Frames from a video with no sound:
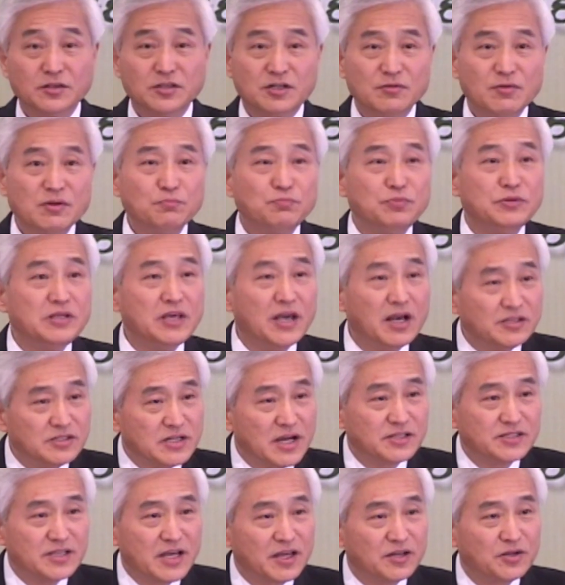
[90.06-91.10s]
여러분,
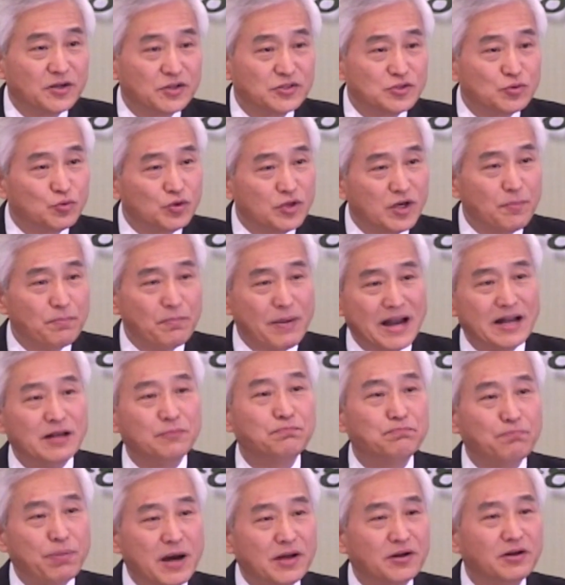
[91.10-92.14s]
비행장이 생기는 것은 우리가
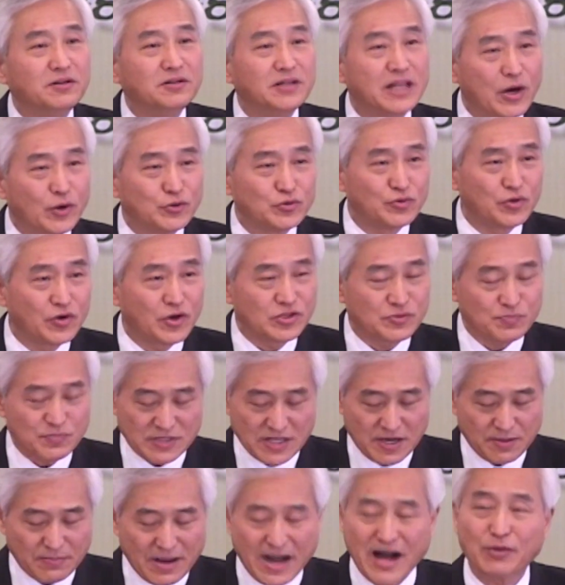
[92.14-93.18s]
발판을 내어주는
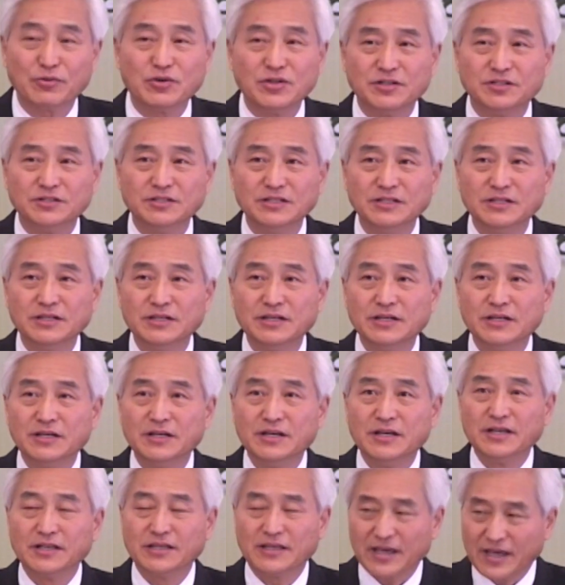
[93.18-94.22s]
것입니다. 마귀는
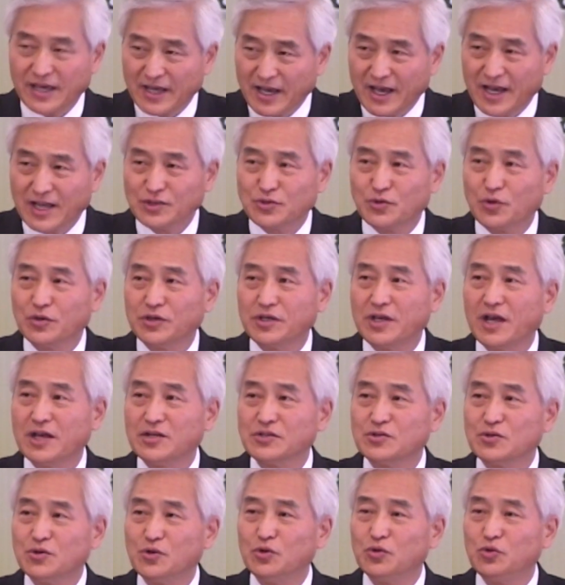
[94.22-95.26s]

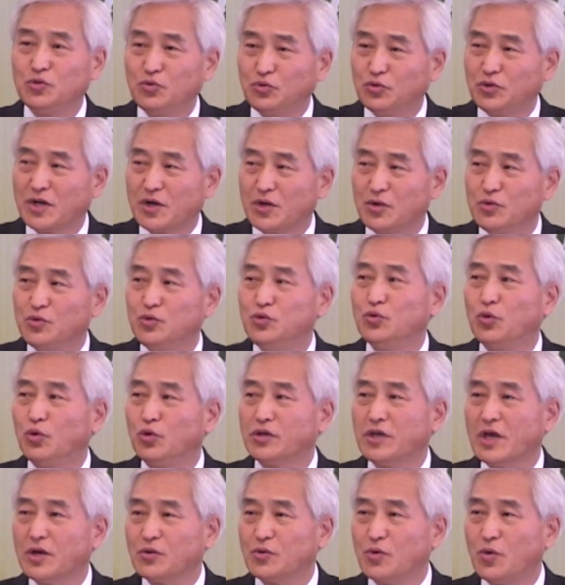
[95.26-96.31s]
계속해서 유다를
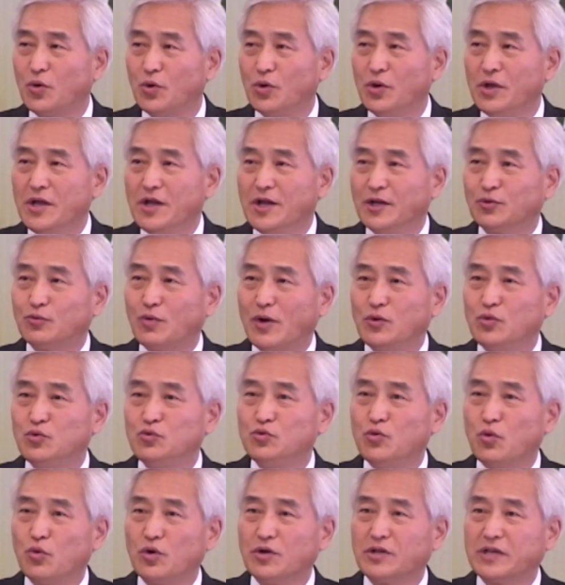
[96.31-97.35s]
유혹했고 또한
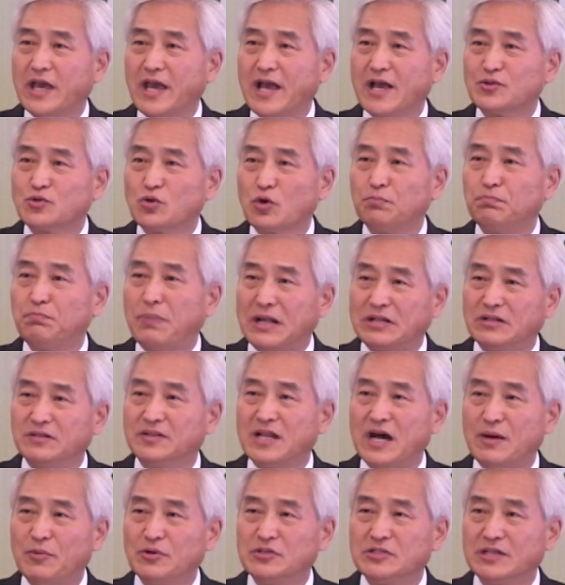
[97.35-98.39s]
유혹을 계속
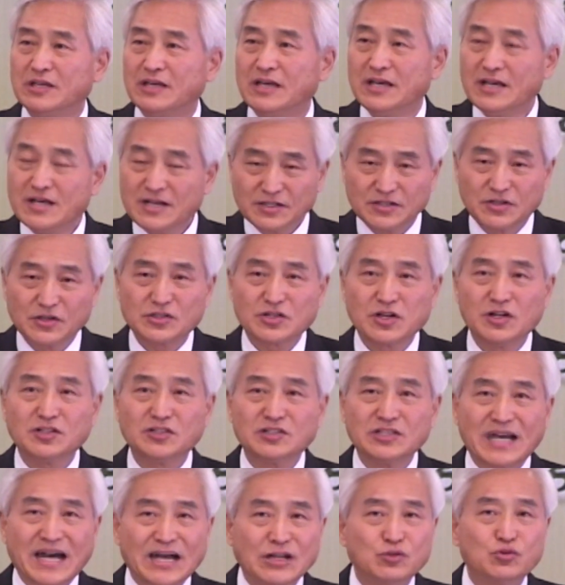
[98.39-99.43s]
받은 나머지
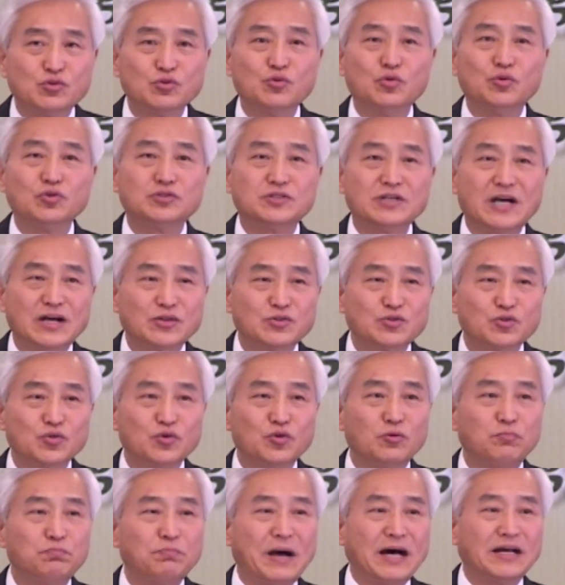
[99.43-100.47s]
그것을 자주
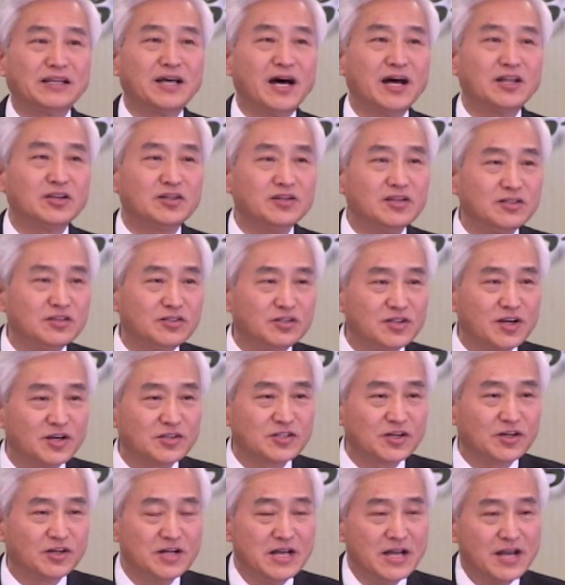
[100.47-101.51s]
자주
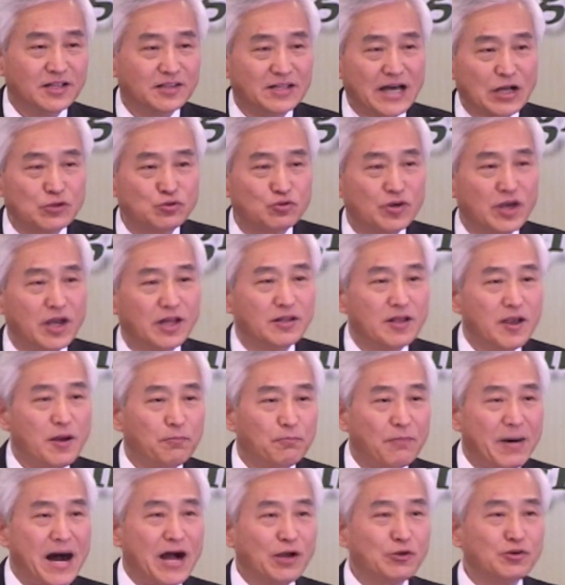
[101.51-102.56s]
받아들여서 나중엔
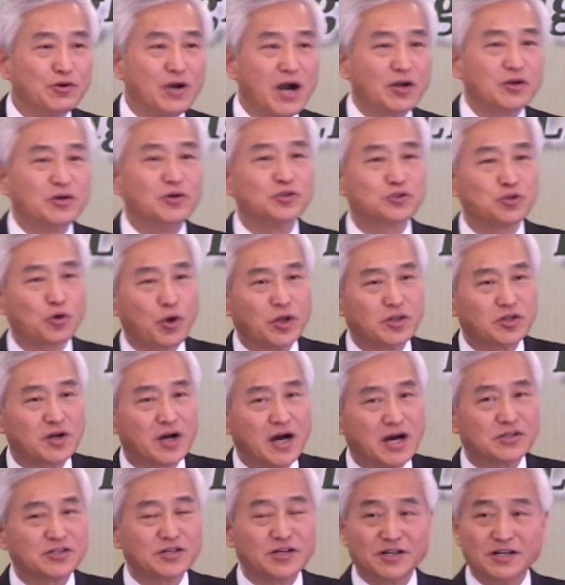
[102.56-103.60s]
마귀가 그 속에
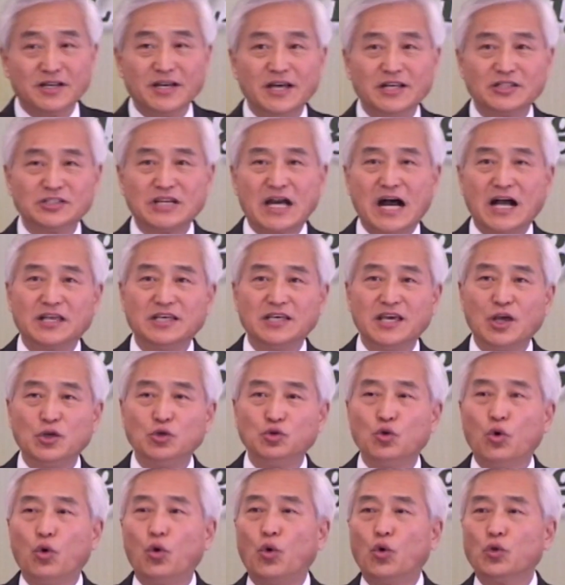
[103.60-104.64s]
들어가서
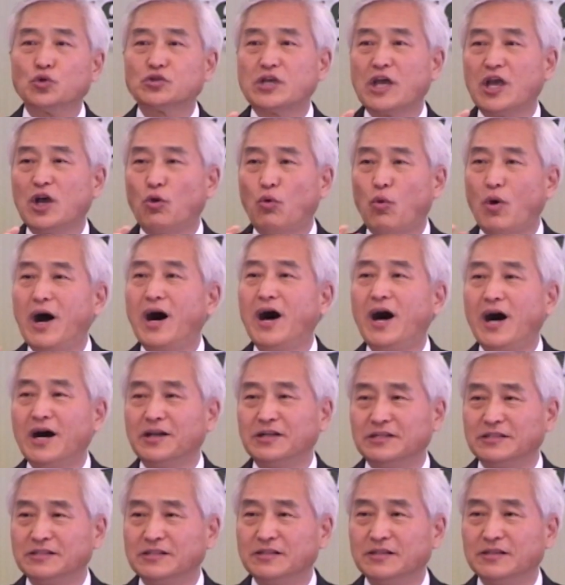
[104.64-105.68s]
자기의
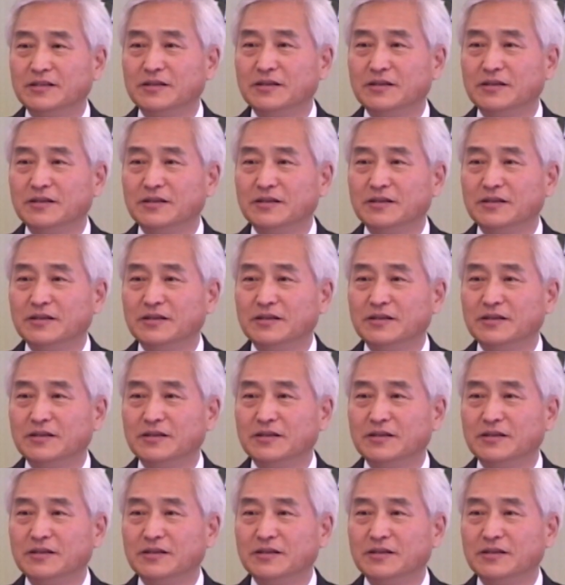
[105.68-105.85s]
요새화하는,